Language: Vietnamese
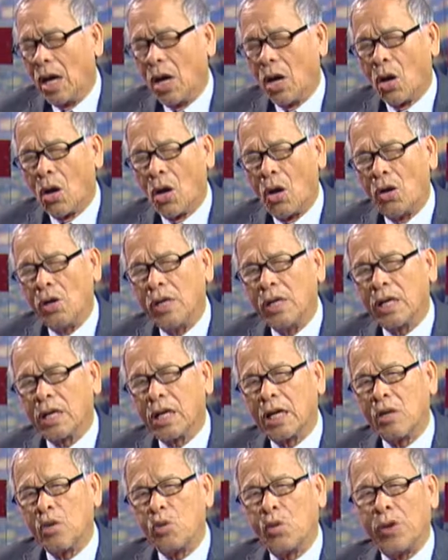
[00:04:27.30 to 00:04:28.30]
có
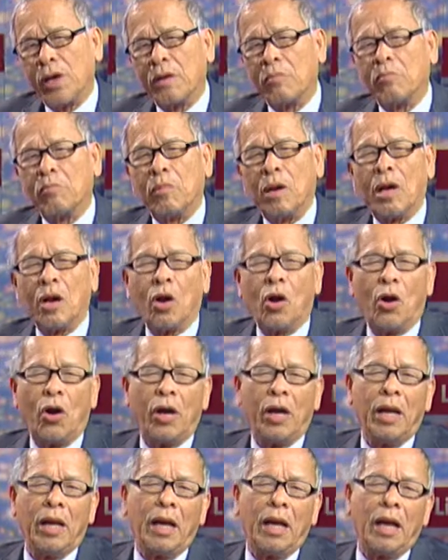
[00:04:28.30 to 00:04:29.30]
được cái chuyện mà
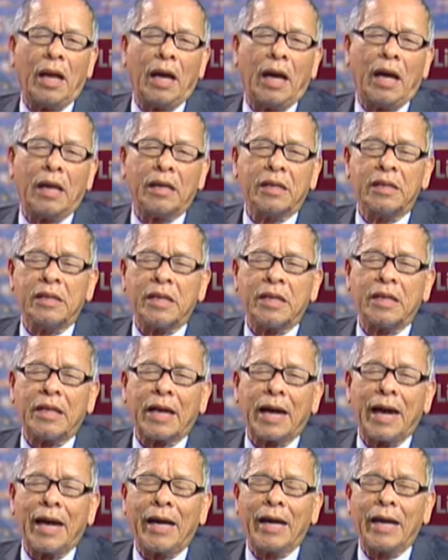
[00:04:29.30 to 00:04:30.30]
gọi là đưa
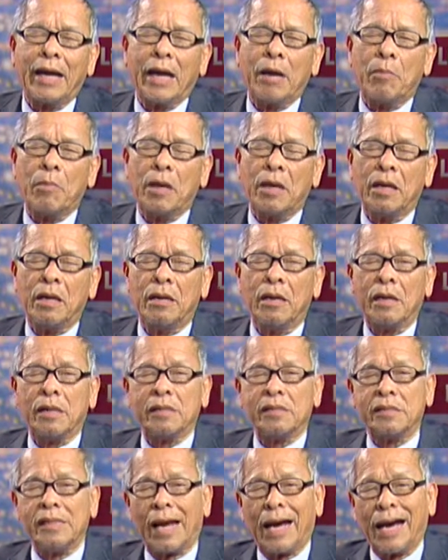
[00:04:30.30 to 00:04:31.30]
ra để mà
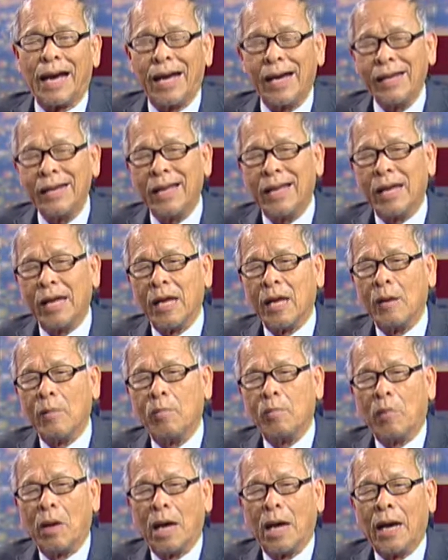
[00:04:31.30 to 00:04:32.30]
lượng giá để
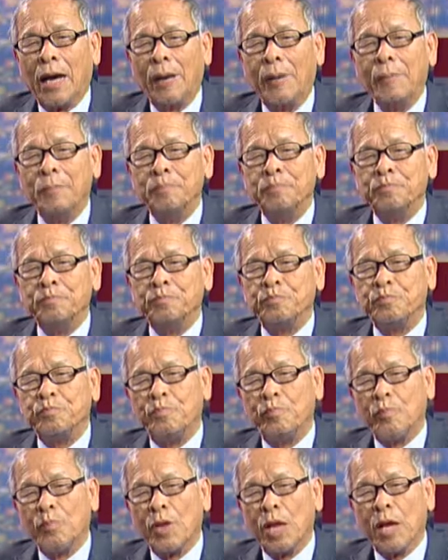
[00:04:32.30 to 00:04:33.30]
mà
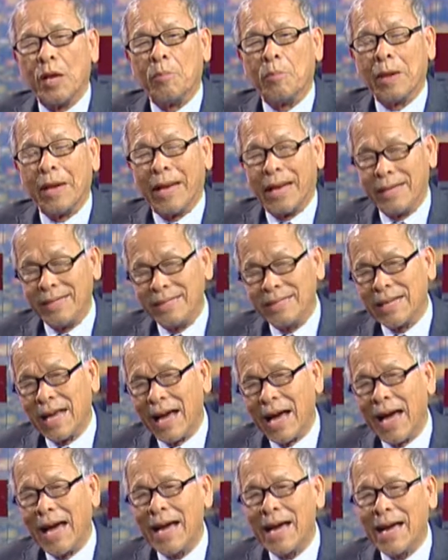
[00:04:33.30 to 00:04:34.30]
ừ, để mà đánh
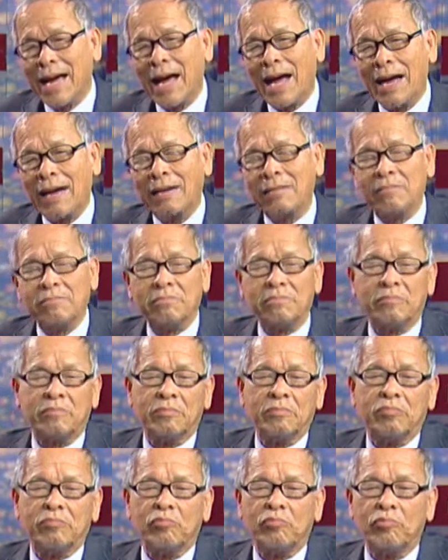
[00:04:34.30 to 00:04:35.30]
giá các
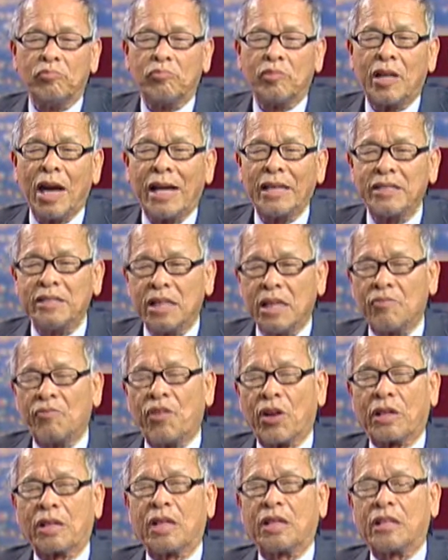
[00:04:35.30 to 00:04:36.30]
các nhân
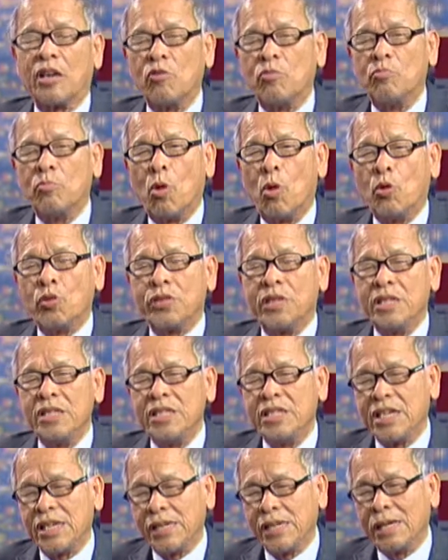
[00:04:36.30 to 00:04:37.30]
vật ở trong bộ
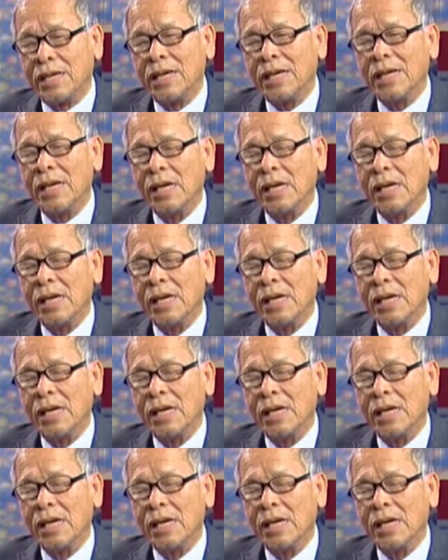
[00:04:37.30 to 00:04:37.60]
chính trị đó